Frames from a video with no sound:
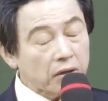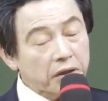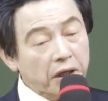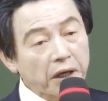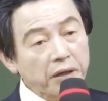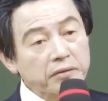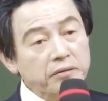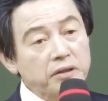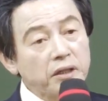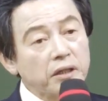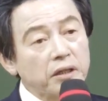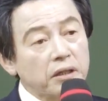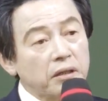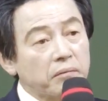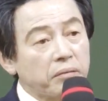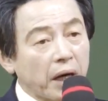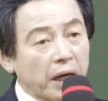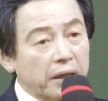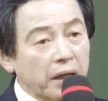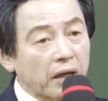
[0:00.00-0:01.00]

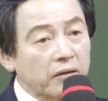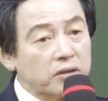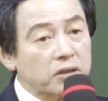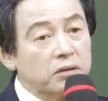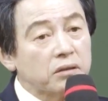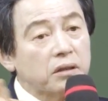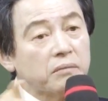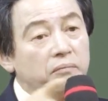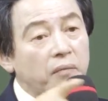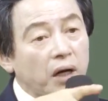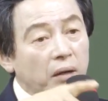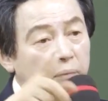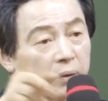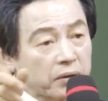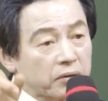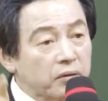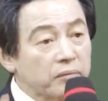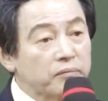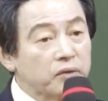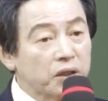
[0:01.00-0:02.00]
갱년인을 봐라. 지금 엄마
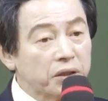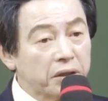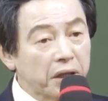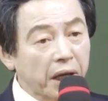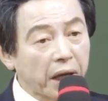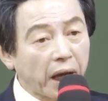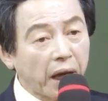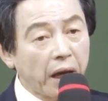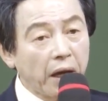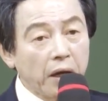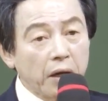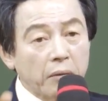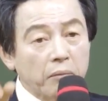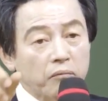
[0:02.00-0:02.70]
아빠도 없는데